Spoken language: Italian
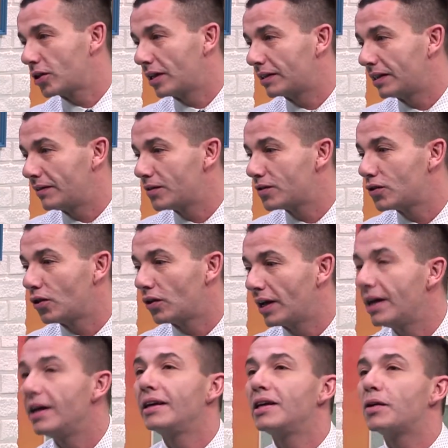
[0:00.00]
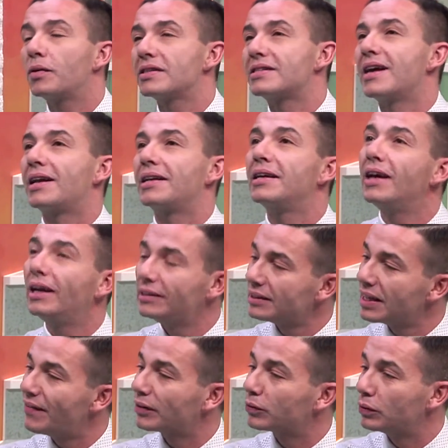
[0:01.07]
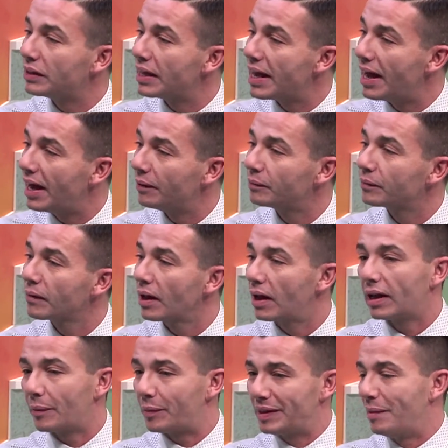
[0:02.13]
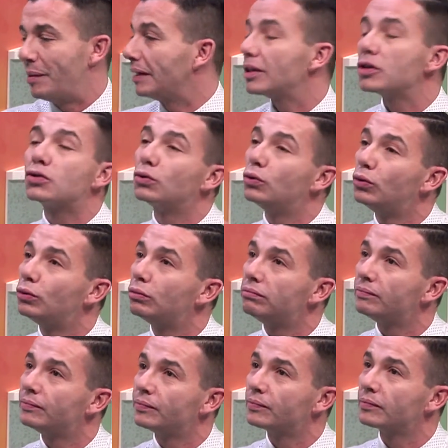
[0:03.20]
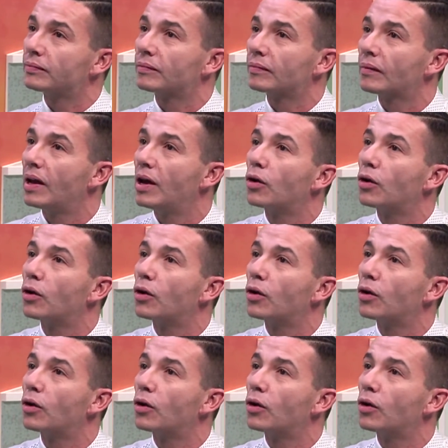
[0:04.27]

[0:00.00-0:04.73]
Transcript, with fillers: della televisione, in questi anni ti sei fatto un'idea rapidamente su mm,